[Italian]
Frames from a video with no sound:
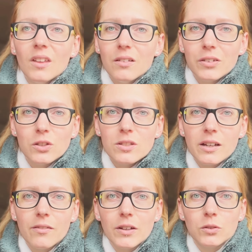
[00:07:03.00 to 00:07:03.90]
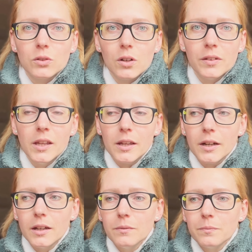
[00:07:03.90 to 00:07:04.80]
Fatto sta che vado a
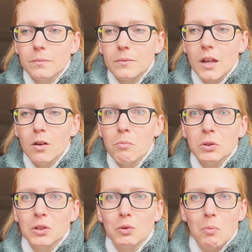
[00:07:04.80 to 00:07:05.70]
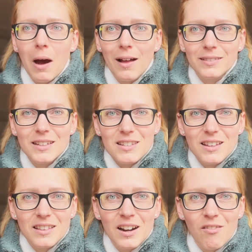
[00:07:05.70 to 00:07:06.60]
vedere, era un po' titubante se
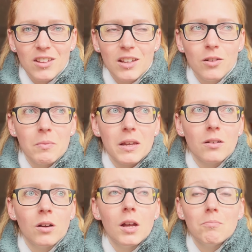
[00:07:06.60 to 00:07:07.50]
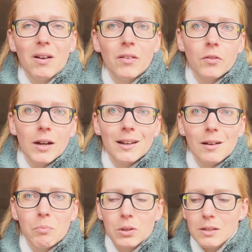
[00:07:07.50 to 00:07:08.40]
andare a vedere o meno, ma avevo anche
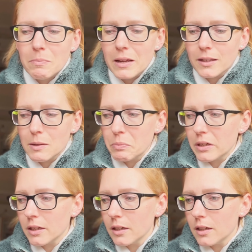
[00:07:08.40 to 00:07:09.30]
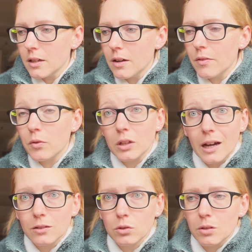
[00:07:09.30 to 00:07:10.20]
la porta aperta perché avevo il
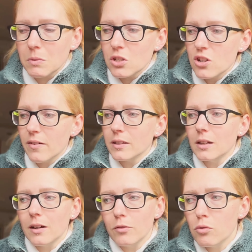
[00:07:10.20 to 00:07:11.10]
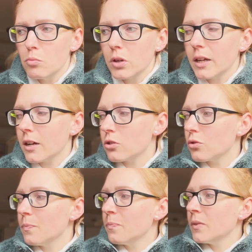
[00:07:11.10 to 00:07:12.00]
gatto che mangiava di là, avevo bue
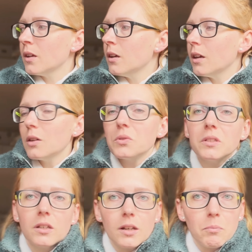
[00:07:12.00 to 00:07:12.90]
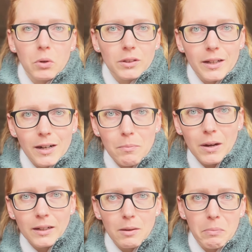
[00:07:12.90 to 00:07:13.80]
grasso, e quindi la porta era
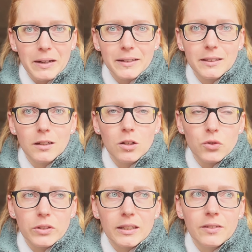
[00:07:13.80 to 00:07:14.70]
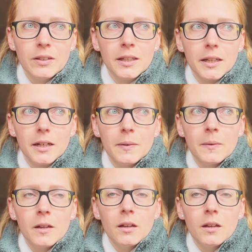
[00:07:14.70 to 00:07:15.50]
anche aperta, allora sono andata a vedere